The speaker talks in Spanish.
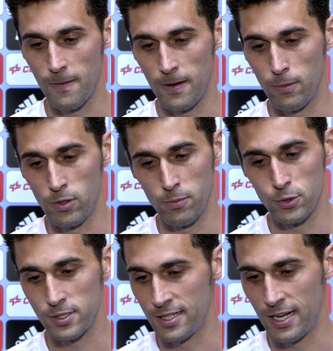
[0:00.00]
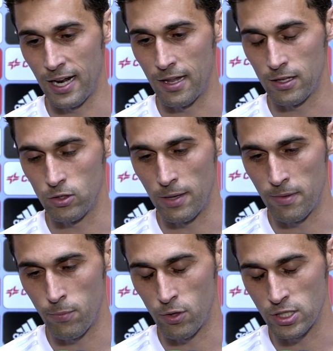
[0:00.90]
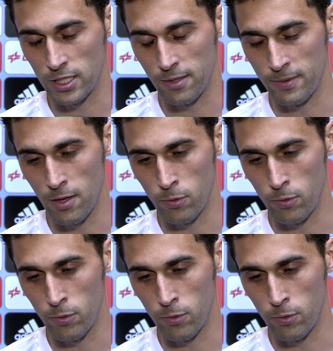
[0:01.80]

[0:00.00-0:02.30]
bueno, pues agradecido también por esa tremenda